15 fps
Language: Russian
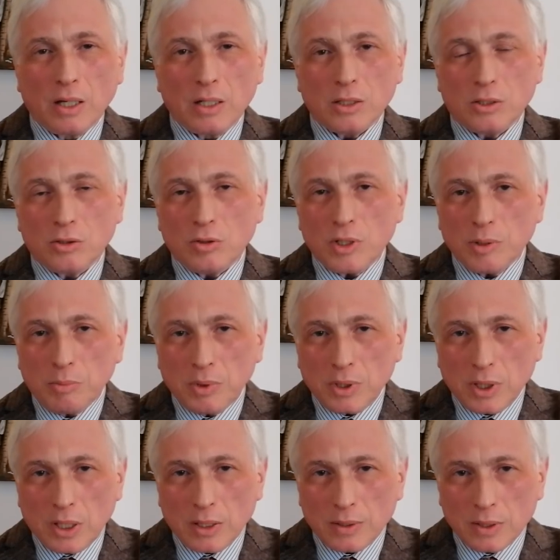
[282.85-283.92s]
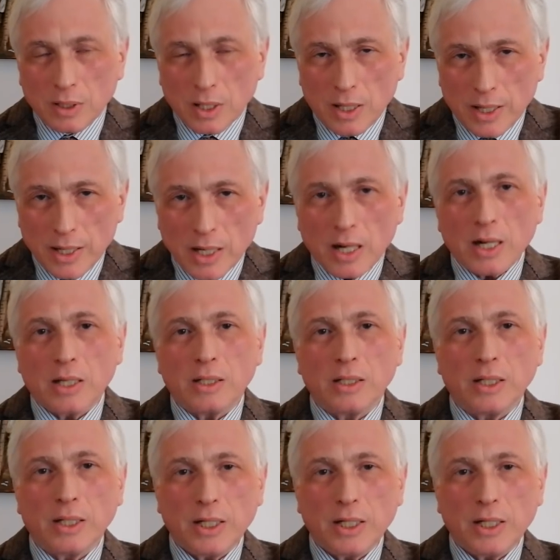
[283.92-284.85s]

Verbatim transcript: История была реальная.